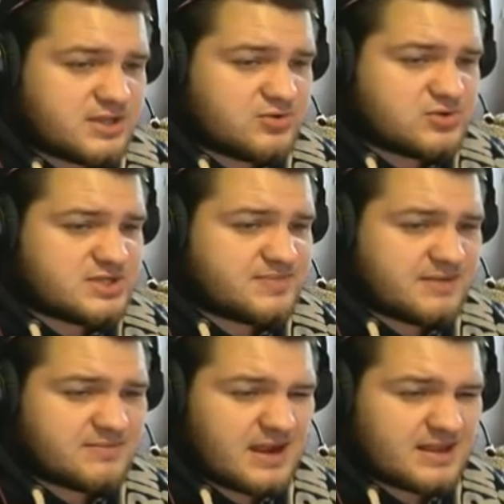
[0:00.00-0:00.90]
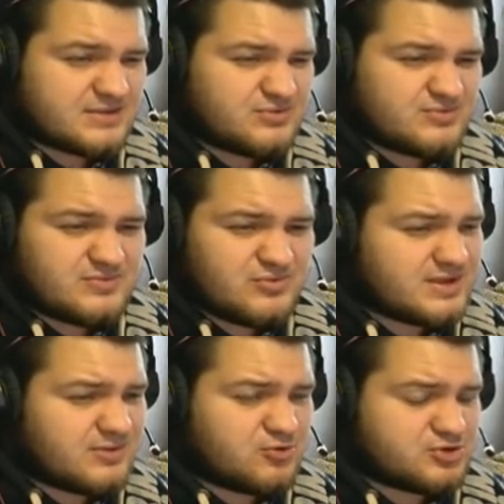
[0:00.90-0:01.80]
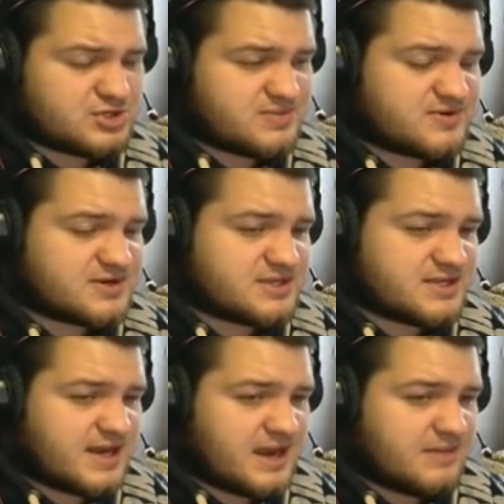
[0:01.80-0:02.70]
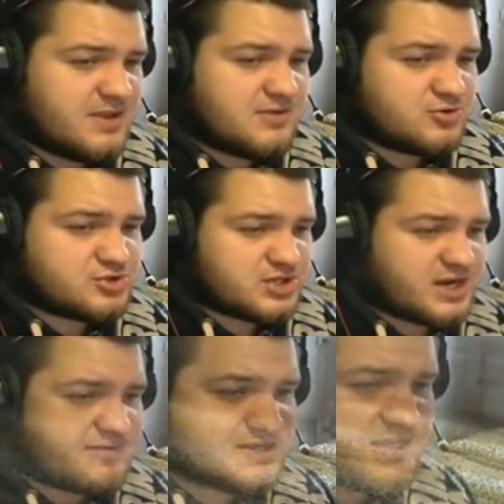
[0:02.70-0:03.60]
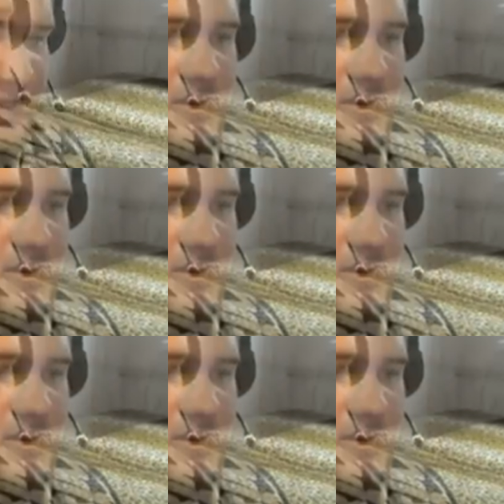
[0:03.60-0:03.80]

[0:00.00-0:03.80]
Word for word: ноздри прям как-то, ну, ну не очень смотрятся, реально. Мне не очень нравится.